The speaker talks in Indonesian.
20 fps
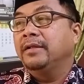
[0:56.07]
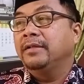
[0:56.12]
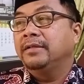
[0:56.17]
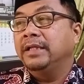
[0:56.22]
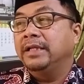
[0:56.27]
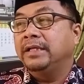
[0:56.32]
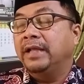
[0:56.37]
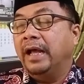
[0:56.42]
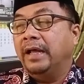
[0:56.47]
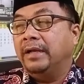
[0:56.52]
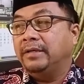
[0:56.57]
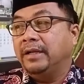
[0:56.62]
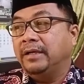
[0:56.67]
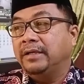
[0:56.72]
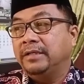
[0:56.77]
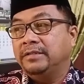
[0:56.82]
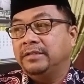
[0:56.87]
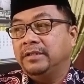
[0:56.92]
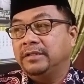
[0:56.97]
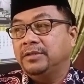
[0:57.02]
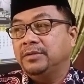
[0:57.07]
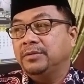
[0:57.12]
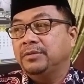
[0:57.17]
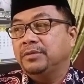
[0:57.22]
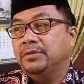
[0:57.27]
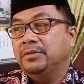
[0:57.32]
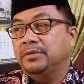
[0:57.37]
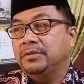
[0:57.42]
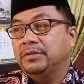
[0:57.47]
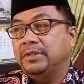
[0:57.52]
tidak ada di situ
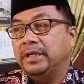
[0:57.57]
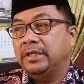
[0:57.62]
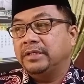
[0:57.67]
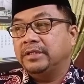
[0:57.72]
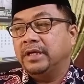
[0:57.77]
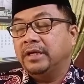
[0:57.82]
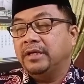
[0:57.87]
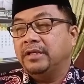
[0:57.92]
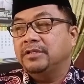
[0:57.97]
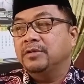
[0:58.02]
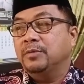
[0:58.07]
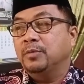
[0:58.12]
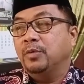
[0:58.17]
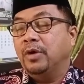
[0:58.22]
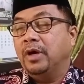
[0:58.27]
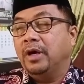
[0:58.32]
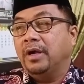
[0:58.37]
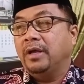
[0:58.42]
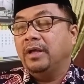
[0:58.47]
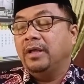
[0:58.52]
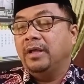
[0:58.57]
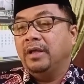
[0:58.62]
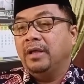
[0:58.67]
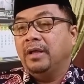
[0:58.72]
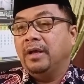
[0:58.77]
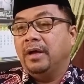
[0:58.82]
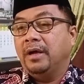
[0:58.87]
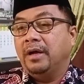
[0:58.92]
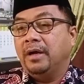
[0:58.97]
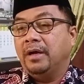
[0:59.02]
terjadi sebuah
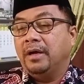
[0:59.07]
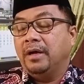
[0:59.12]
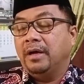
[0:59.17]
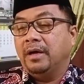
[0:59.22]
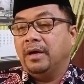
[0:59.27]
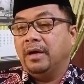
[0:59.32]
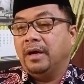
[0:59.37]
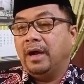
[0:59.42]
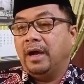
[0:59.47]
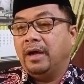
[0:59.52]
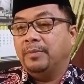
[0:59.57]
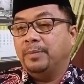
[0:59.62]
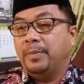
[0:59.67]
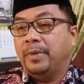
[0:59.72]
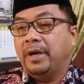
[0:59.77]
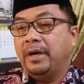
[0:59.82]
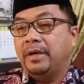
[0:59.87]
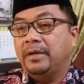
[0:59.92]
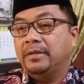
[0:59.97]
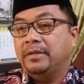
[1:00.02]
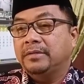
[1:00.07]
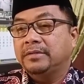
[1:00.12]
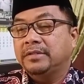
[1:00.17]
uh, apa